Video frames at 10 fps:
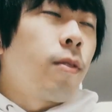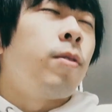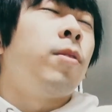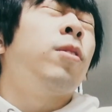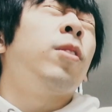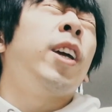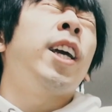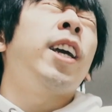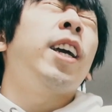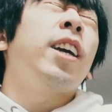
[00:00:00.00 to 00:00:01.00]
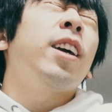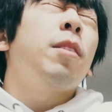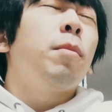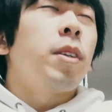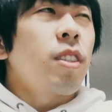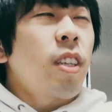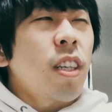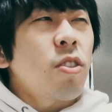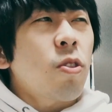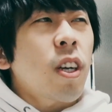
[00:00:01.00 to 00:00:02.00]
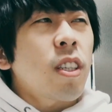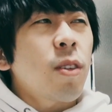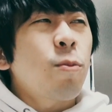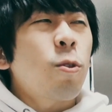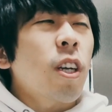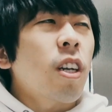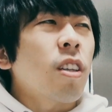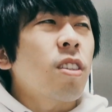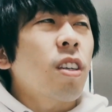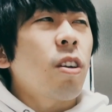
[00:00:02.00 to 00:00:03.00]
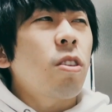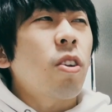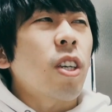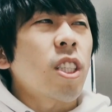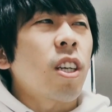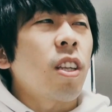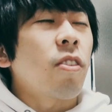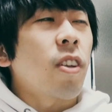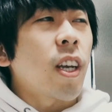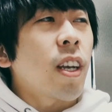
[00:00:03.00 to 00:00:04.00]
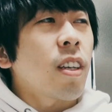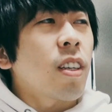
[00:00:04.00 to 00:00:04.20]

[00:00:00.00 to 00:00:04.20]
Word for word: うんとねまず最初から全部のキャラが使えるってわけじゃないんだよね